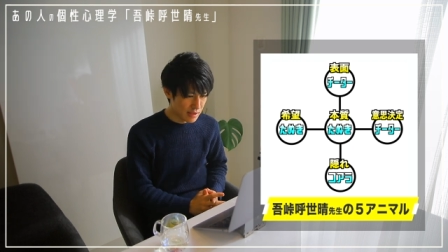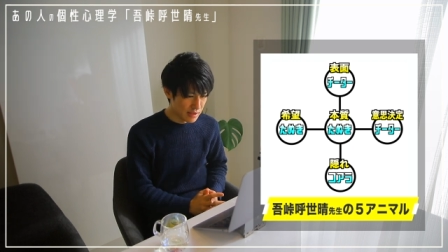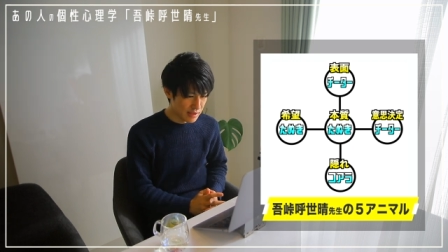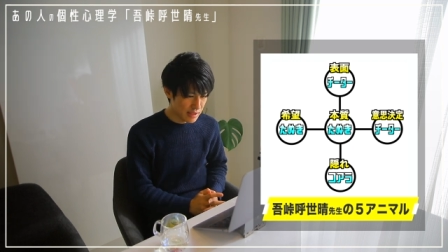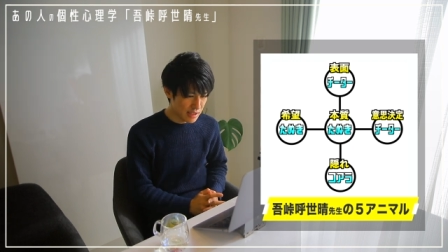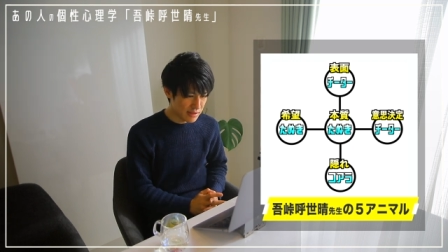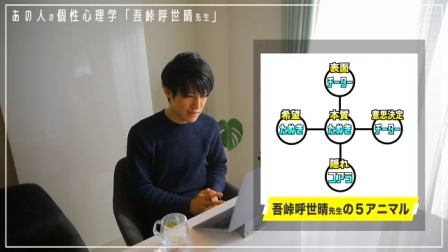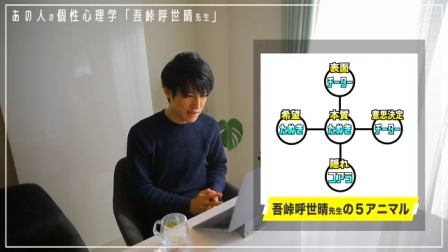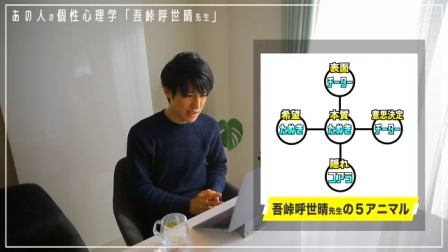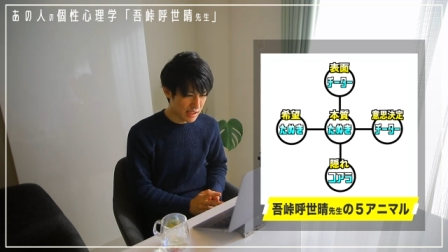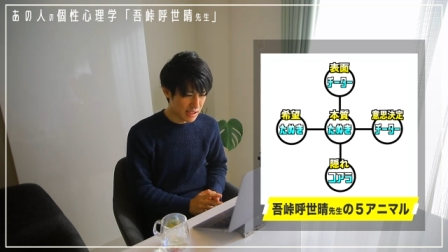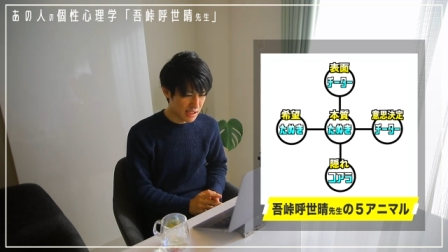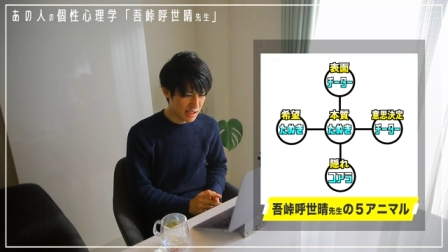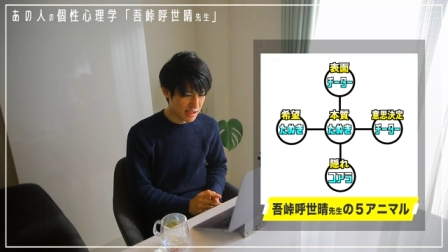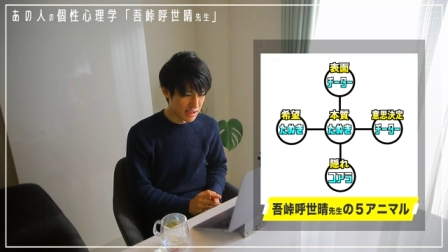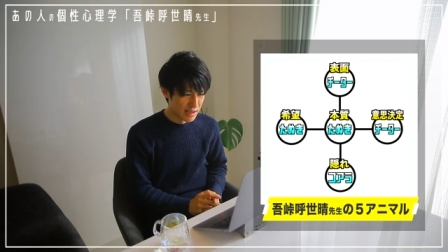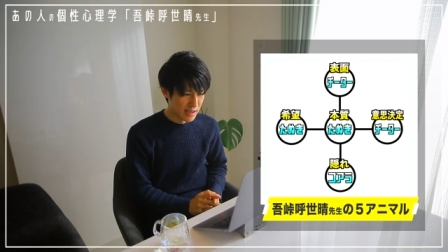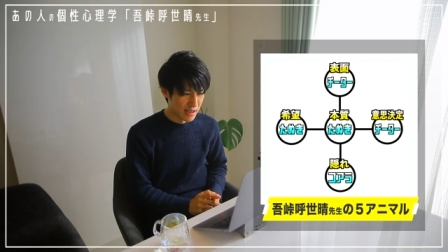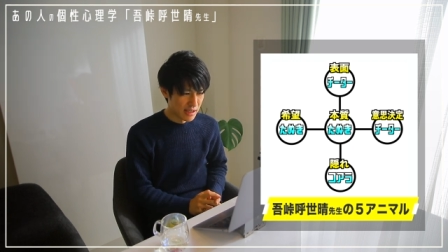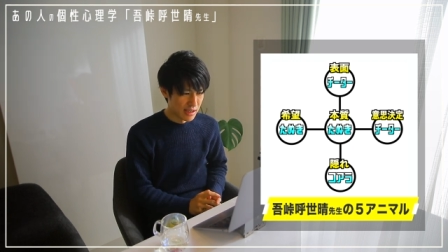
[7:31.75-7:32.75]
で、次
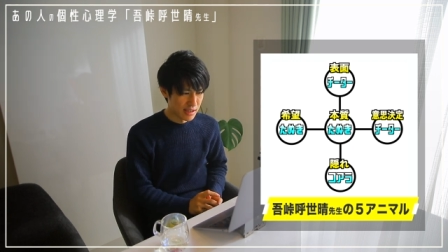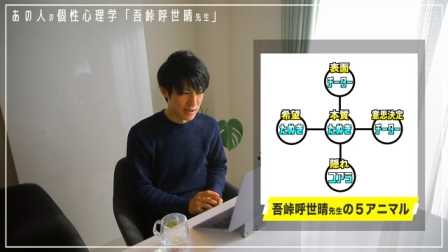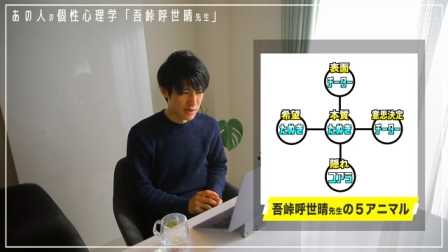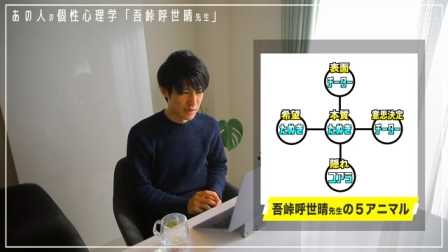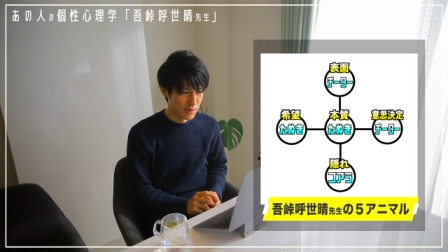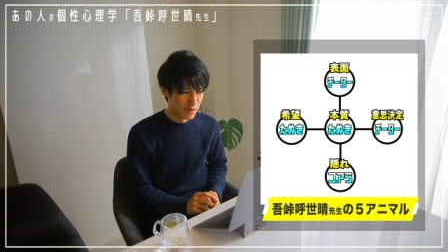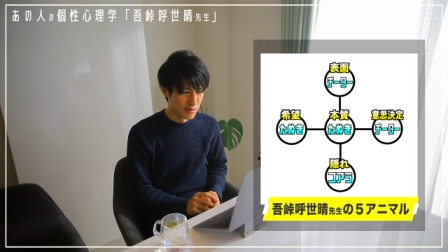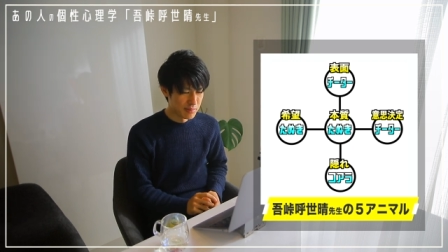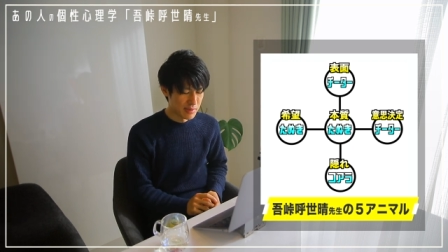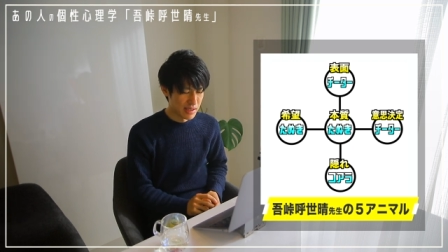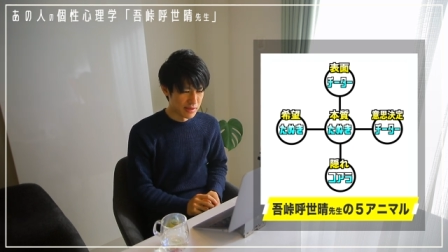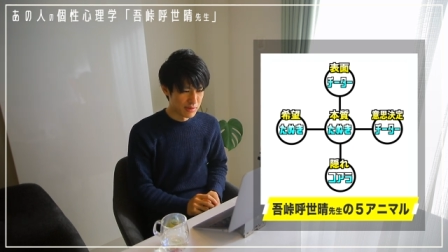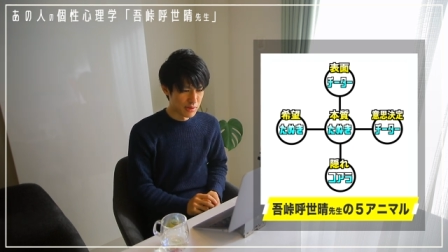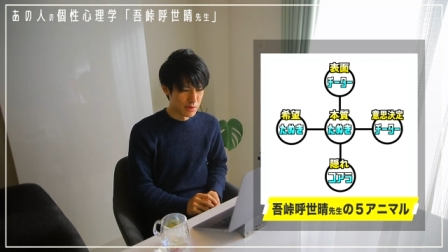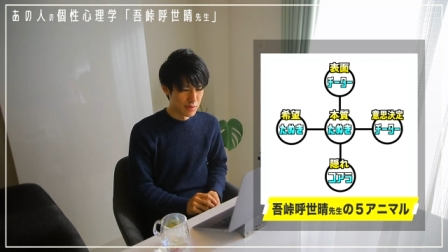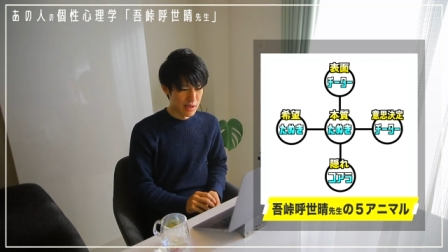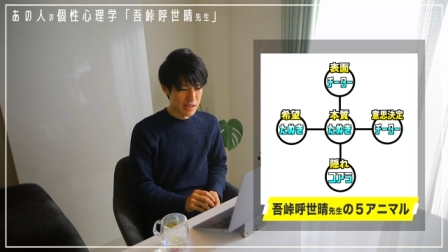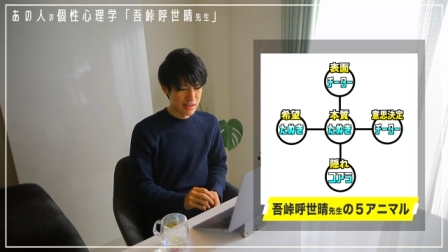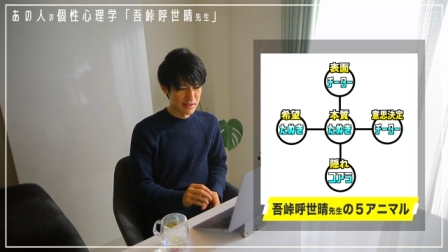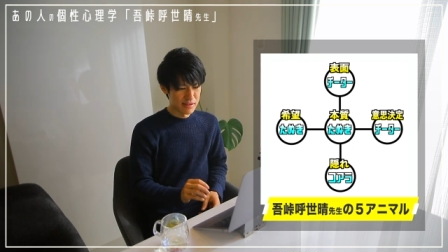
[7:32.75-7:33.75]
に、そ
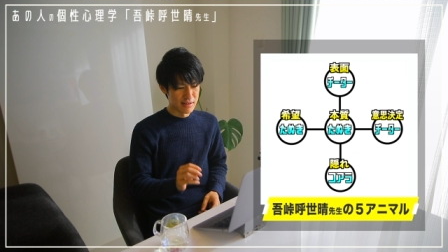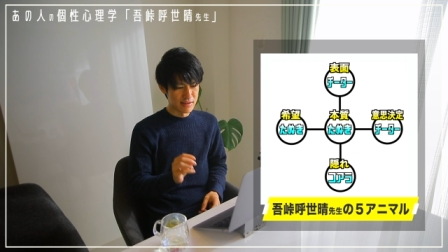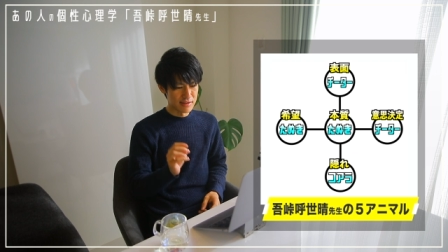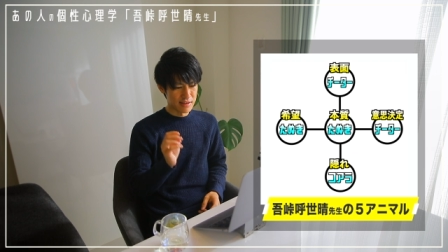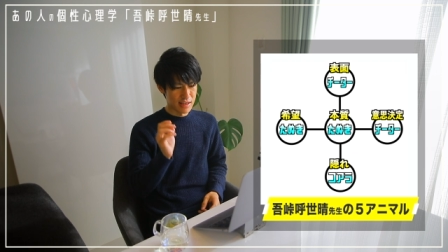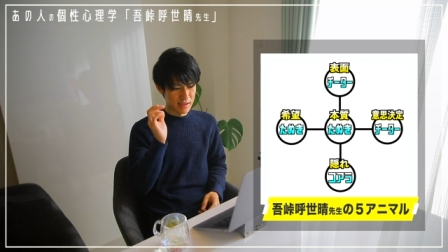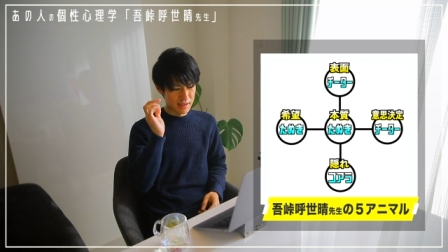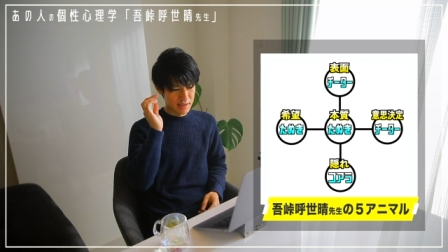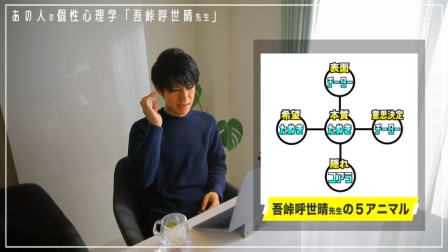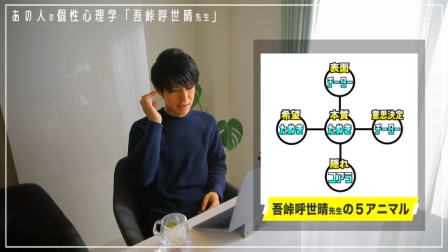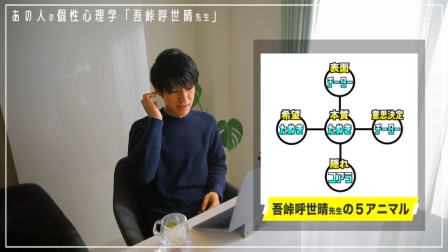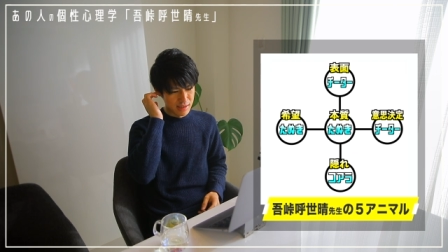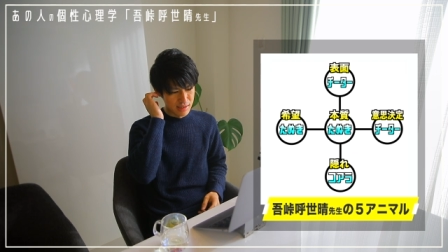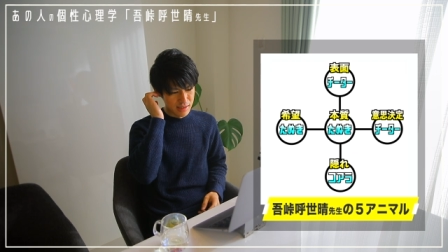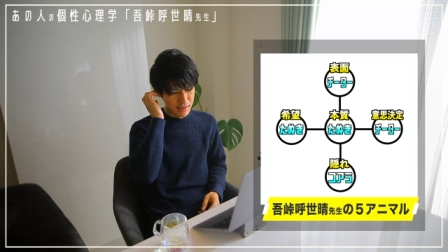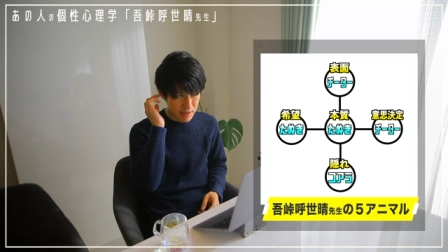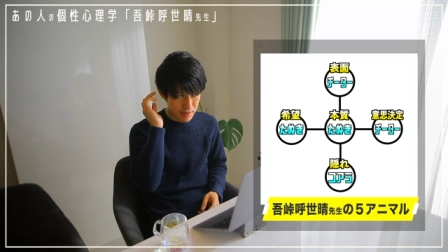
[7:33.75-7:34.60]
のワニ先生が、